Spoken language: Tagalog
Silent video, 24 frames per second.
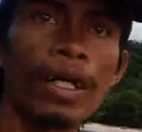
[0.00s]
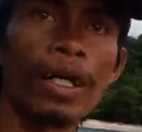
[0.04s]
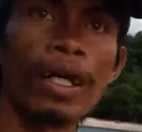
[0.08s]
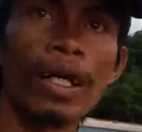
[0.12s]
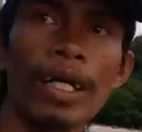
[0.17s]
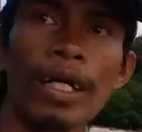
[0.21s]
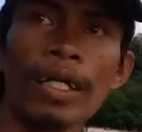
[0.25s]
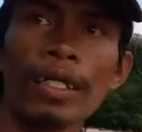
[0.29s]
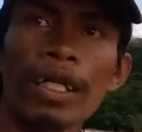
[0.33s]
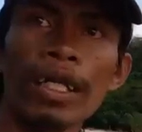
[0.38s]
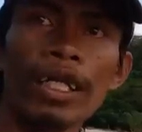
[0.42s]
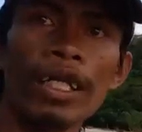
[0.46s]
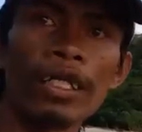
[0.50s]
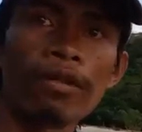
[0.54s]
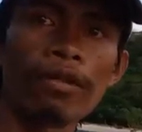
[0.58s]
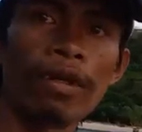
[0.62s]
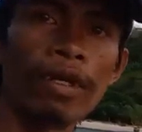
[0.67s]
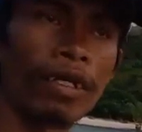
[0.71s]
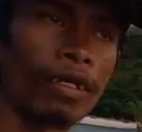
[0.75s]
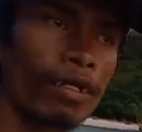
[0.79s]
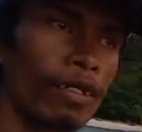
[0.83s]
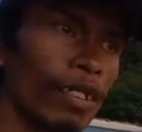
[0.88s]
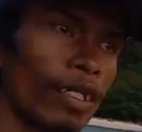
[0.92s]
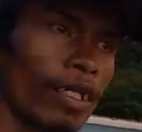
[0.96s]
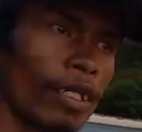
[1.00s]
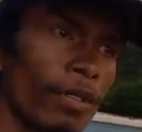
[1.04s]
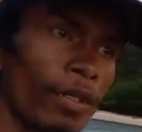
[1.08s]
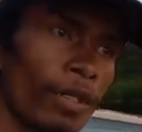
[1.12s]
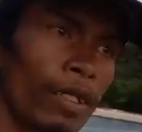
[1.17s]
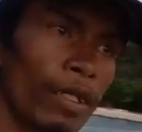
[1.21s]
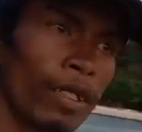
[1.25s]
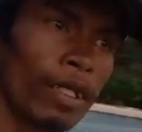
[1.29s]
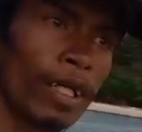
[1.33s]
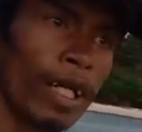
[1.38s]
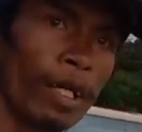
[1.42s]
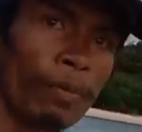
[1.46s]
At alas 4 na
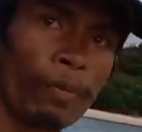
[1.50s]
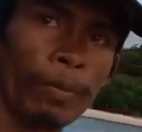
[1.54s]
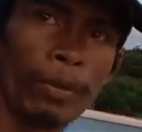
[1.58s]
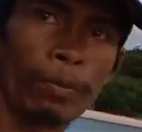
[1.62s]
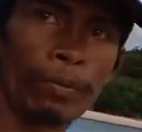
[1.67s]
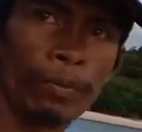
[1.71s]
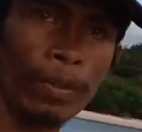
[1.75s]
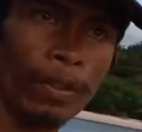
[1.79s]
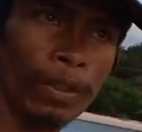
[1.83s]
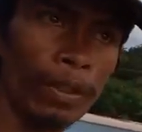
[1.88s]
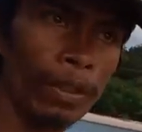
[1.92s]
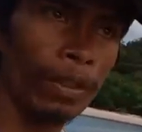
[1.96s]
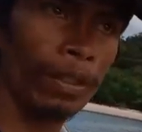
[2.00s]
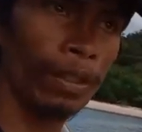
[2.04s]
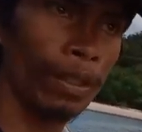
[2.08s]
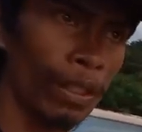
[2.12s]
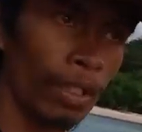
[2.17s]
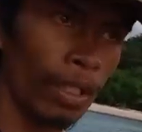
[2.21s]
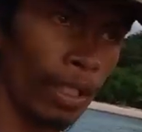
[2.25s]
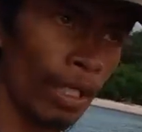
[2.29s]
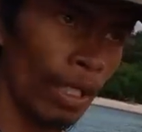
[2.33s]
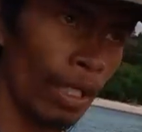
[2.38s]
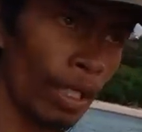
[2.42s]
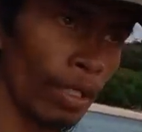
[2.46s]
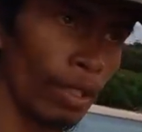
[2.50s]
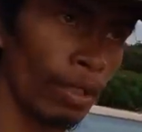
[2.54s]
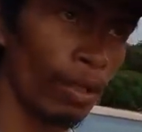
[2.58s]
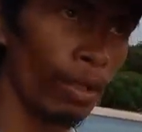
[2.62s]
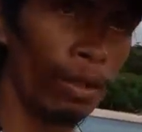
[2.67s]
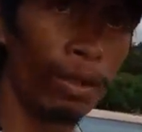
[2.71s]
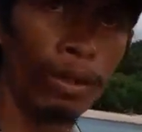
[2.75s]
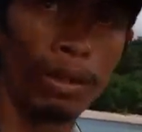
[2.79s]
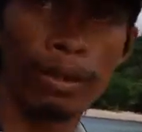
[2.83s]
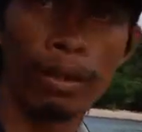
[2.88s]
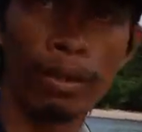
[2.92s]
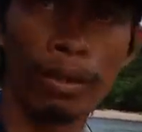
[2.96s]
ng hapon po.
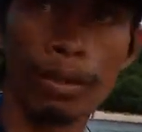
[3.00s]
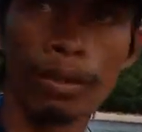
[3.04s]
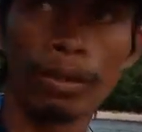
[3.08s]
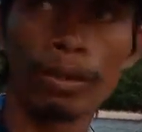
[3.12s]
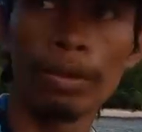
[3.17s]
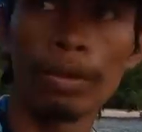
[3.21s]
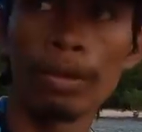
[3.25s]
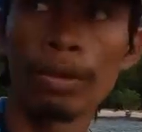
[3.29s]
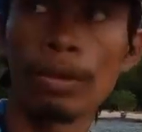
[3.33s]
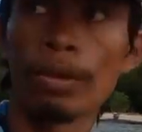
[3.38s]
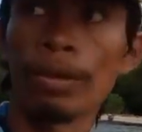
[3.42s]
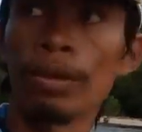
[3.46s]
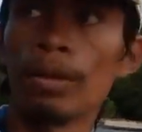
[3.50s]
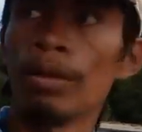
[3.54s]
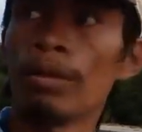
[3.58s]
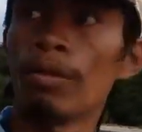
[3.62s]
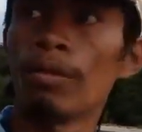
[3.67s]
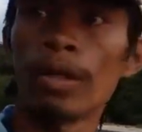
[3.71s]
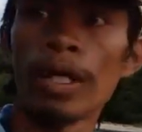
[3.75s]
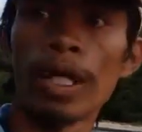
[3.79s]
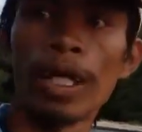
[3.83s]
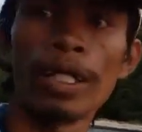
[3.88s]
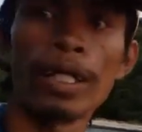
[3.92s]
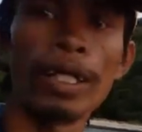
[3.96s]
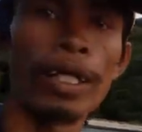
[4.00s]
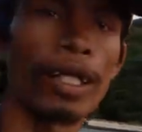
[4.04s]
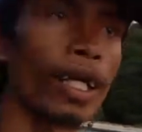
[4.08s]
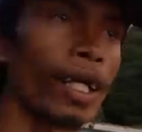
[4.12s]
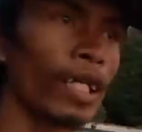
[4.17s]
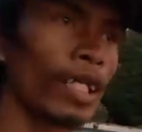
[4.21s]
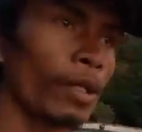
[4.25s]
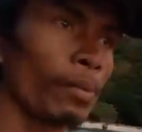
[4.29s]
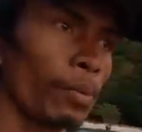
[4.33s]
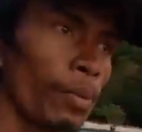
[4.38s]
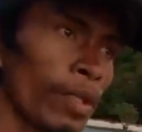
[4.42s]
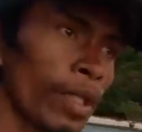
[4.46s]
So, wala na
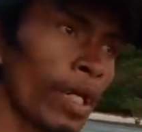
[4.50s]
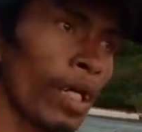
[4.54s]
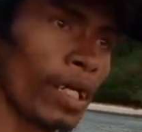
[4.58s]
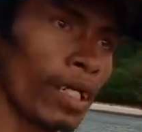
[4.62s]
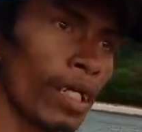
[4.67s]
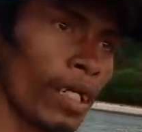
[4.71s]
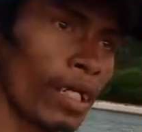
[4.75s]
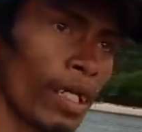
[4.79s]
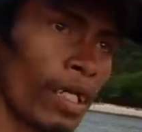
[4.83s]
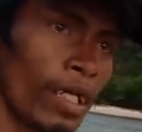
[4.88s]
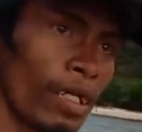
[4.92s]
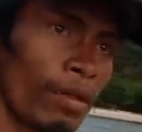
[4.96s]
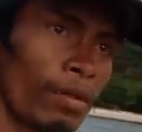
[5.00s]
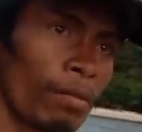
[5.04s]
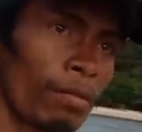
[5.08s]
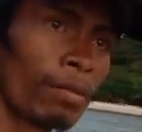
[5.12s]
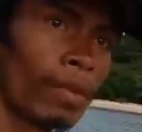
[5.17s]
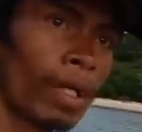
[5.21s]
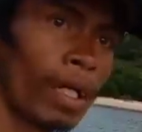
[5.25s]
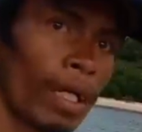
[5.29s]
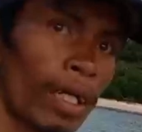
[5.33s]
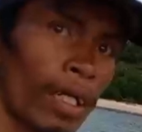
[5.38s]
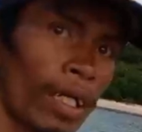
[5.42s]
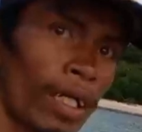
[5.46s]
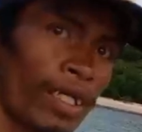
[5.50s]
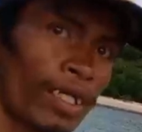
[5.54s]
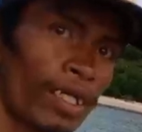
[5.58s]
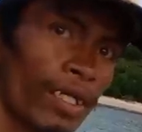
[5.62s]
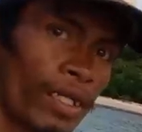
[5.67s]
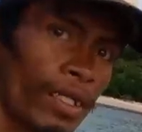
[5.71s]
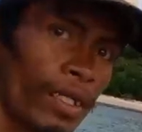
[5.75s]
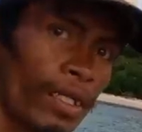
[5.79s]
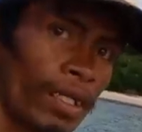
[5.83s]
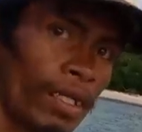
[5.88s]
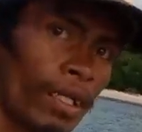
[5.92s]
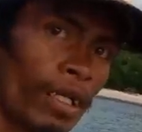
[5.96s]
yata po narating ngayon mga guests.
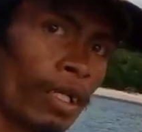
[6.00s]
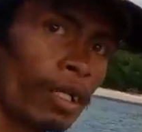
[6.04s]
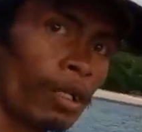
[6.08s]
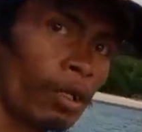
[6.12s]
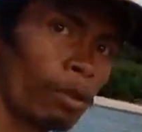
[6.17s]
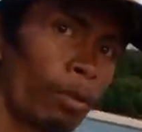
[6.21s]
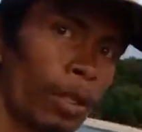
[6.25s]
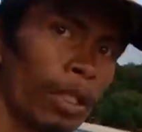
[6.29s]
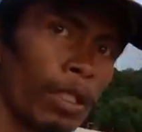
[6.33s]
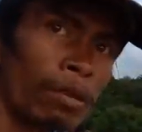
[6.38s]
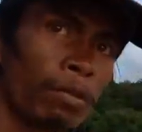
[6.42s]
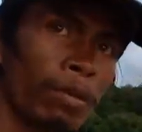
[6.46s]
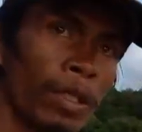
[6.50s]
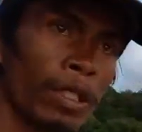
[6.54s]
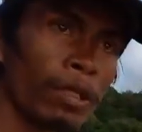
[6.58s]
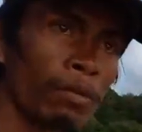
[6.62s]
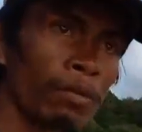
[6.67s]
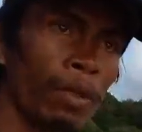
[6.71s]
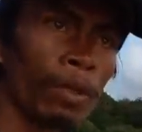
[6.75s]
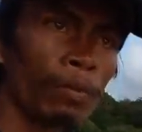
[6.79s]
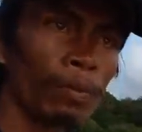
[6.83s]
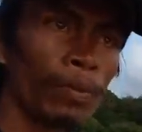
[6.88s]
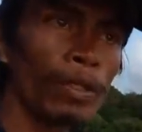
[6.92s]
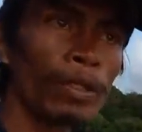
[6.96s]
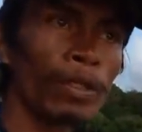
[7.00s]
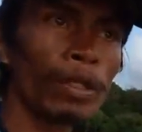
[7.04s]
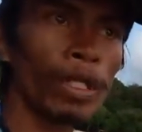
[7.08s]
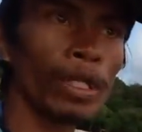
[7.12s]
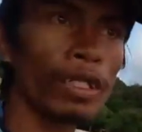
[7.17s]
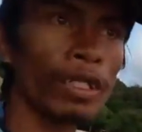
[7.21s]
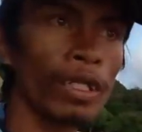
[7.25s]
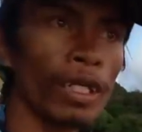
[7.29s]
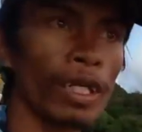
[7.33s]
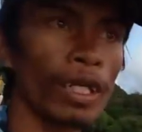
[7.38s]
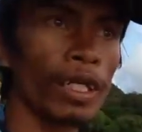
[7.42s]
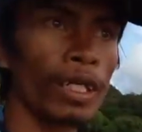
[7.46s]
Kung may dumating man po
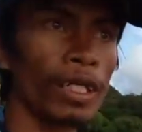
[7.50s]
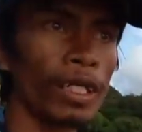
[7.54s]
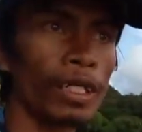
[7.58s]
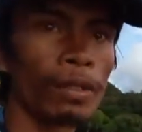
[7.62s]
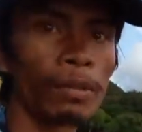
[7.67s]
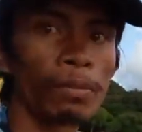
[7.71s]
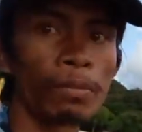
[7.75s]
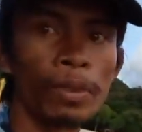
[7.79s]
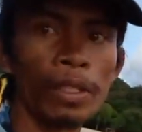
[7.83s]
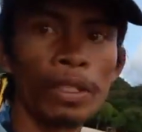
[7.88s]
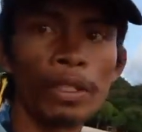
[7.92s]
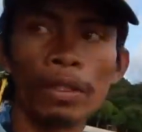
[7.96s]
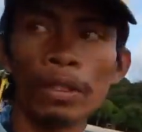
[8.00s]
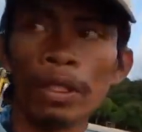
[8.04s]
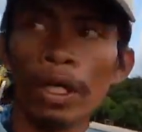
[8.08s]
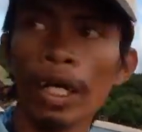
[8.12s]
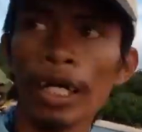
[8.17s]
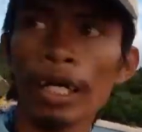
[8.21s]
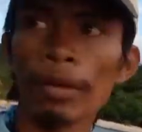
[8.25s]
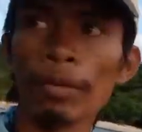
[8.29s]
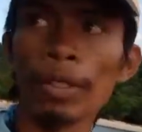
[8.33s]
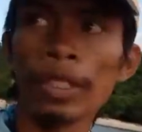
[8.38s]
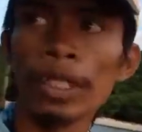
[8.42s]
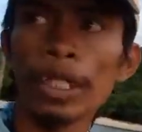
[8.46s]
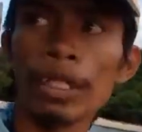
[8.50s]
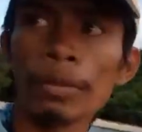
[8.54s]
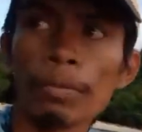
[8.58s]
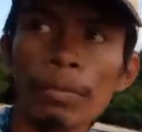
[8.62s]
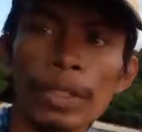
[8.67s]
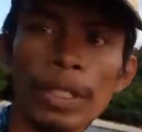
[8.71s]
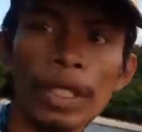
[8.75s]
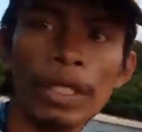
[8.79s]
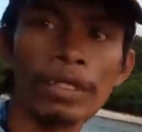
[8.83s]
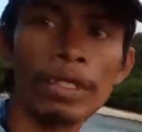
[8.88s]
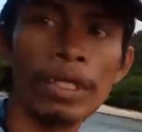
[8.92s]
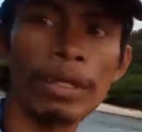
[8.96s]
guys ay medyo gagabi na
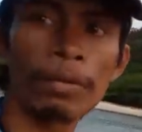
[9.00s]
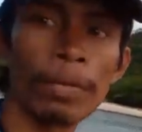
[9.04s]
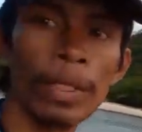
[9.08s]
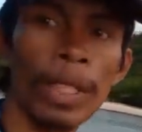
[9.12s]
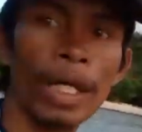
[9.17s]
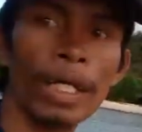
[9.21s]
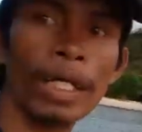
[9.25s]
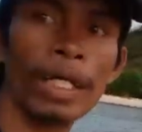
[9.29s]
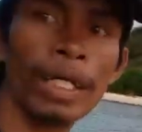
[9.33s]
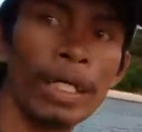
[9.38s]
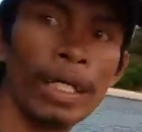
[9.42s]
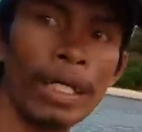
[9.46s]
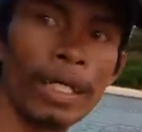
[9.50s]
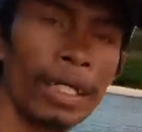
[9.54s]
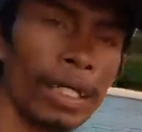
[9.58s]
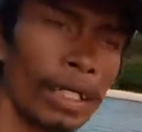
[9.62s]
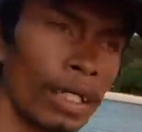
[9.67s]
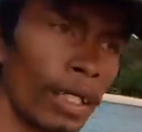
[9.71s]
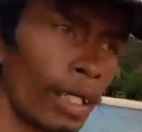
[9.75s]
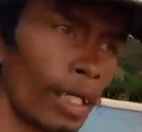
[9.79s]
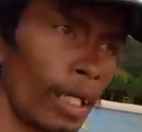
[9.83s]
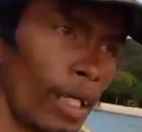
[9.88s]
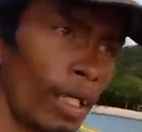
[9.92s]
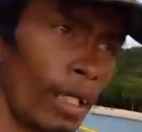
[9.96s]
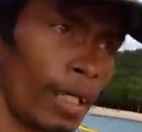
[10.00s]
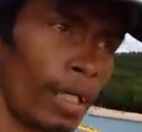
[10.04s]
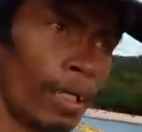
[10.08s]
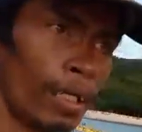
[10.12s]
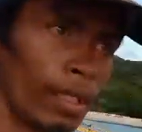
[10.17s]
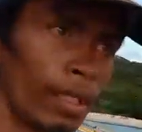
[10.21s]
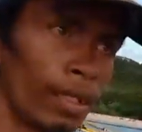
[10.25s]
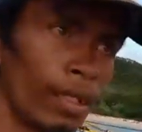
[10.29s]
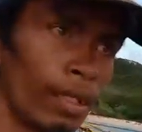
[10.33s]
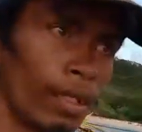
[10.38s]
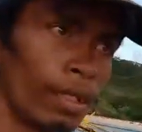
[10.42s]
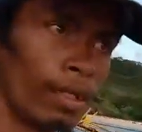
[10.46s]
po tayo sa biyahe.
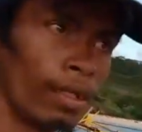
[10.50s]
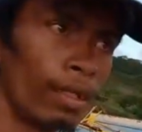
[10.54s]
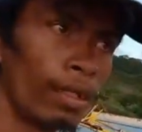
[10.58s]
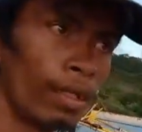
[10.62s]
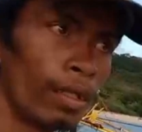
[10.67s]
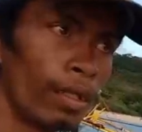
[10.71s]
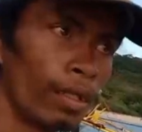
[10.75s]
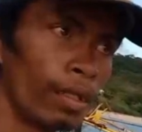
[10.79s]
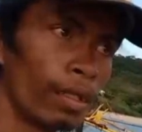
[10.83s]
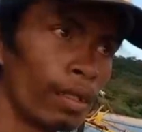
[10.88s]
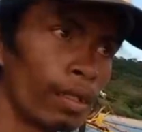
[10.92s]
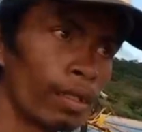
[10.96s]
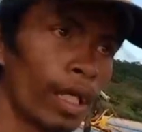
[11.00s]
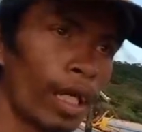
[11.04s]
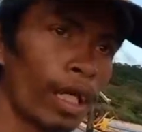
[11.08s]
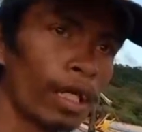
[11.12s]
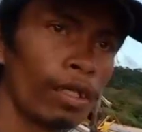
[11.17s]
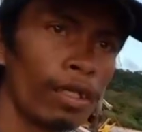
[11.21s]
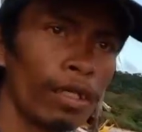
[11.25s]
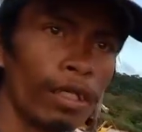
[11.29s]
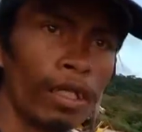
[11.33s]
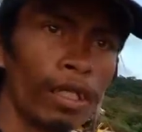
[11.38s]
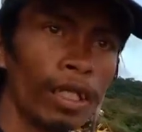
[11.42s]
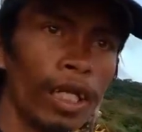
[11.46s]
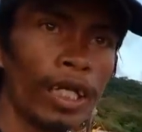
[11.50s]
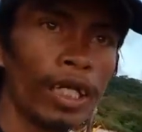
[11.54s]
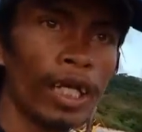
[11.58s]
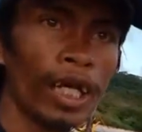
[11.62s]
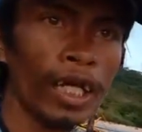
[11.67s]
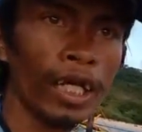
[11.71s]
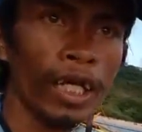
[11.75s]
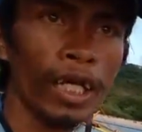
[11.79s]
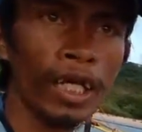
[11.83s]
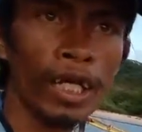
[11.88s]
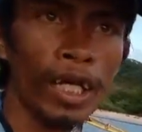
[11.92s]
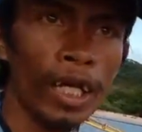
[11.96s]
So tayo
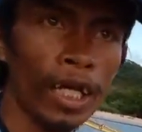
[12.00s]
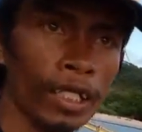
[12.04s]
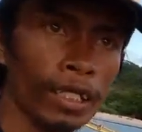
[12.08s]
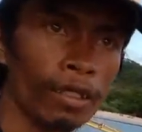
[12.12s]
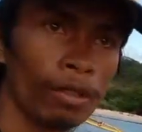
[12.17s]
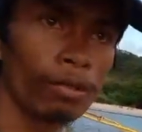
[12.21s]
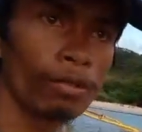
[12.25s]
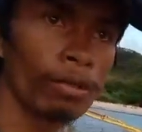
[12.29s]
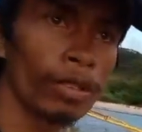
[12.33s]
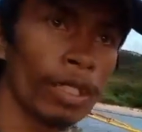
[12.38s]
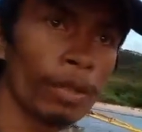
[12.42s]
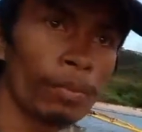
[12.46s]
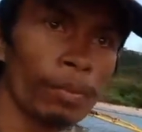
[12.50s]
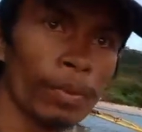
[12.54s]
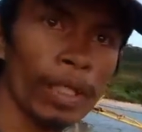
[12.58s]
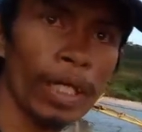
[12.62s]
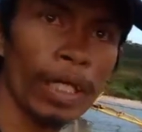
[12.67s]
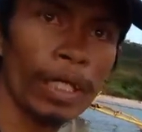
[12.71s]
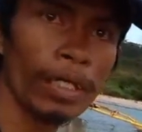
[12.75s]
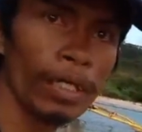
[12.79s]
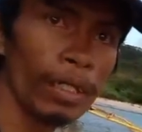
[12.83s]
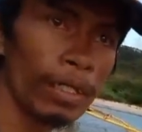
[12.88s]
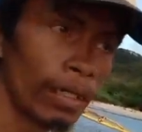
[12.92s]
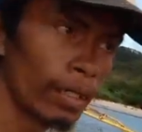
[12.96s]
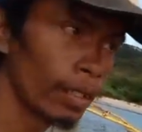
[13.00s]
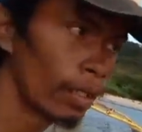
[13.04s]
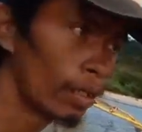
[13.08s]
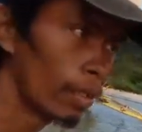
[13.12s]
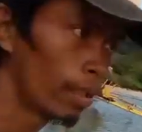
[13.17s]
lalarga na at uwi na po tayo.